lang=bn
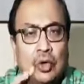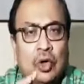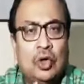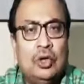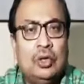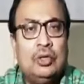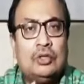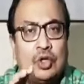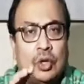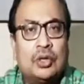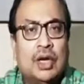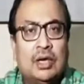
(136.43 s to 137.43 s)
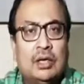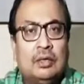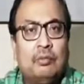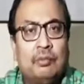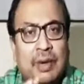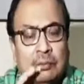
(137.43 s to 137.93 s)
দল সরকার
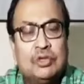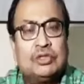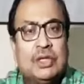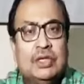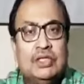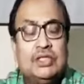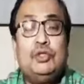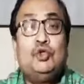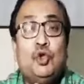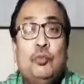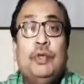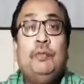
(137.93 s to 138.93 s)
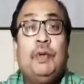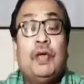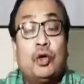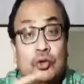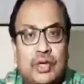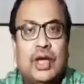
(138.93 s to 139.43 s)
ব্যবস্থা নিচ্ছে জমি
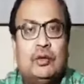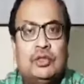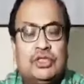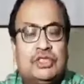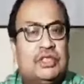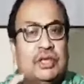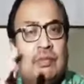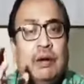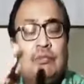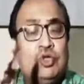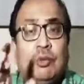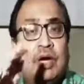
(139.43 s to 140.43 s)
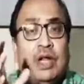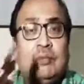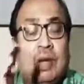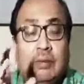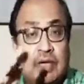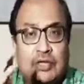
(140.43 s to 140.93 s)
ফেরত দেওয়া হচ্ছে যেটা বাম
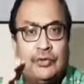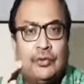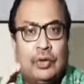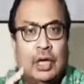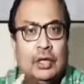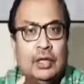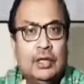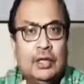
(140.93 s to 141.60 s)
জমানায় ভাবা যেত না